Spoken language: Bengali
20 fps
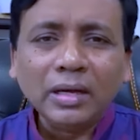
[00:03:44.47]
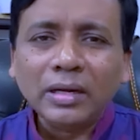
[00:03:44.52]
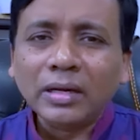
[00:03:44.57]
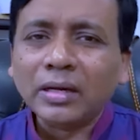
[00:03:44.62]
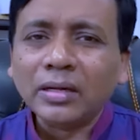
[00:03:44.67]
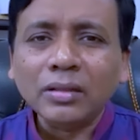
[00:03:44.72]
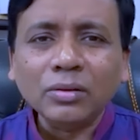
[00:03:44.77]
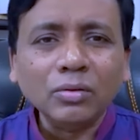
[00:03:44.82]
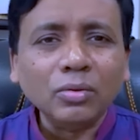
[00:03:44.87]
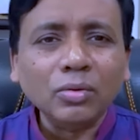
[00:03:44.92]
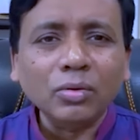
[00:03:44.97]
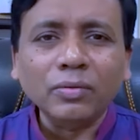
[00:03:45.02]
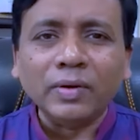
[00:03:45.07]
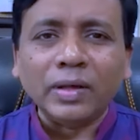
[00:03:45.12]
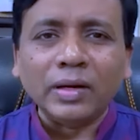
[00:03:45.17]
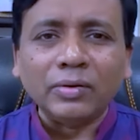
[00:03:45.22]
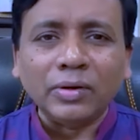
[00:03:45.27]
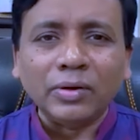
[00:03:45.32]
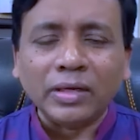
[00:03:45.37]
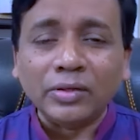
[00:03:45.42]
এটা কিন্তু কোনো
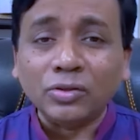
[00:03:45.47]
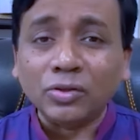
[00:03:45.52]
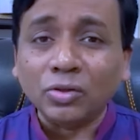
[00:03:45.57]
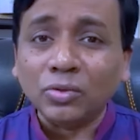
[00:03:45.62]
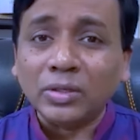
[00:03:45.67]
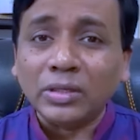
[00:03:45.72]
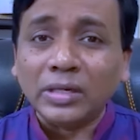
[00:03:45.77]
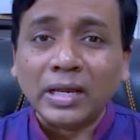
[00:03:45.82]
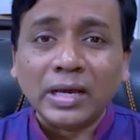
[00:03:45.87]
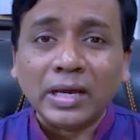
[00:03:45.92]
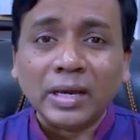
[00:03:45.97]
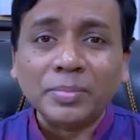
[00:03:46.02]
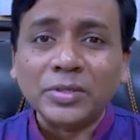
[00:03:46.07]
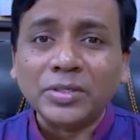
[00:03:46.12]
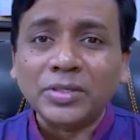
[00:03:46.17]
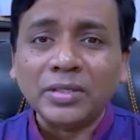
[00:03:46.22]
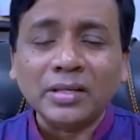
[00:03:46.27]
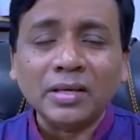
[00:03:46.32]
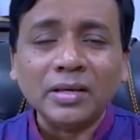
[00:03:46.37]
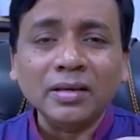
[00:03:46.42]
ভ্যালু নাই যদি না আপনি
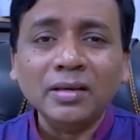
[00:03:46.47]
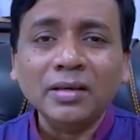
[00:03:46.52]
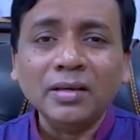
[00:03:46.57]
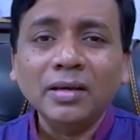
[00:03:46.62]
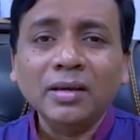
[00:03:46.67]
সেটা